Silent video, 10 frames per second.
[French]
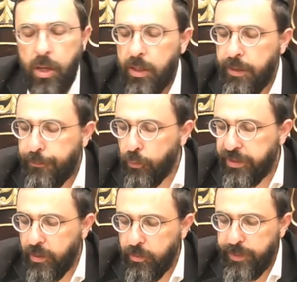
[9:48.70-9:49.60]
Il faut
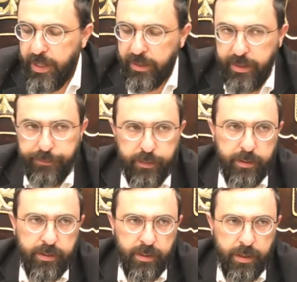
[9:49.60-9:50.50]
qu'il y ait une BIA qui la,
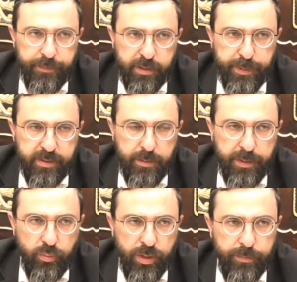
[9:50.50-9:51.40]
fasse perdre ses
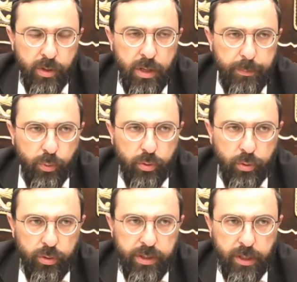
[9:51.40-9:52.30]
bétoulim pour
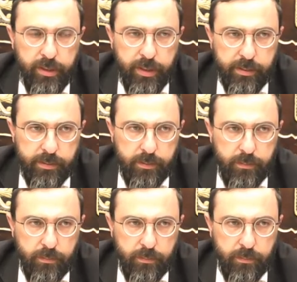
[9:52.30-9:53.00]
qu'il y ait un CNAS.